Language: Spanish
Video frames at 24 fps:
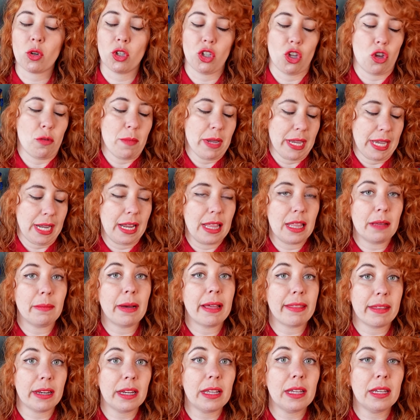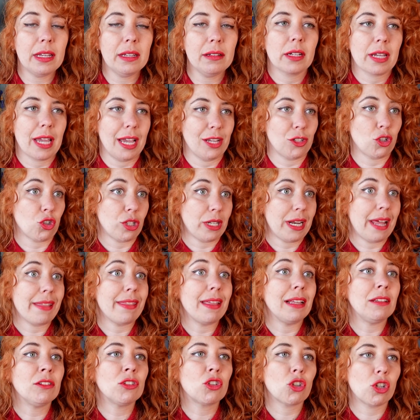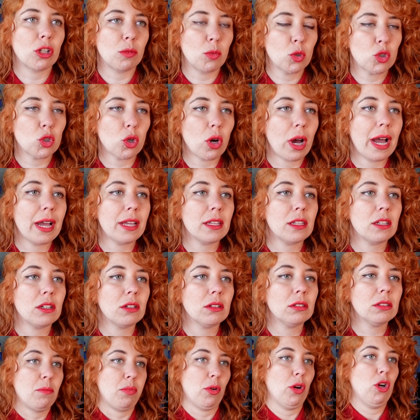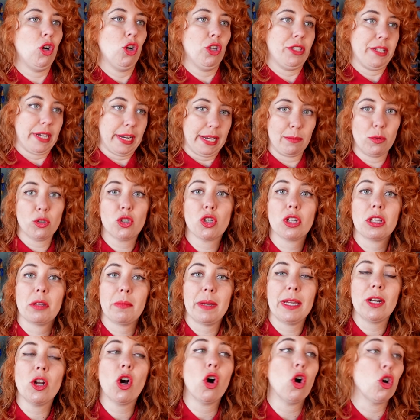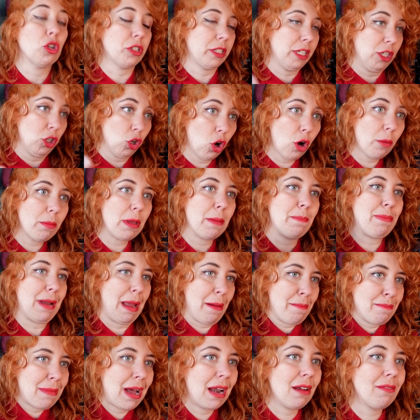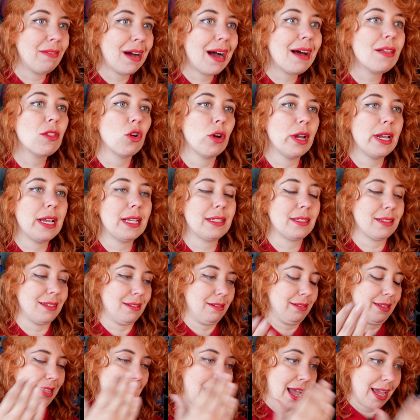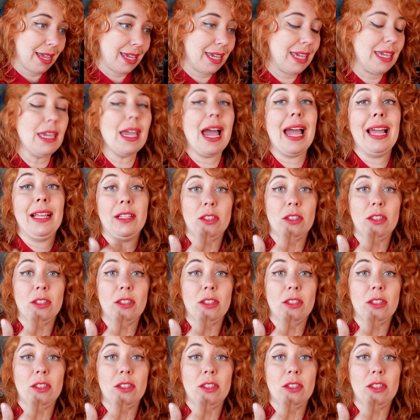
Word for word: Cuando yo me quede de Madrid, que eso será dentro de muchos años, pues lo echaré mucho de menos. O si no, mi plan malvado es de aquí a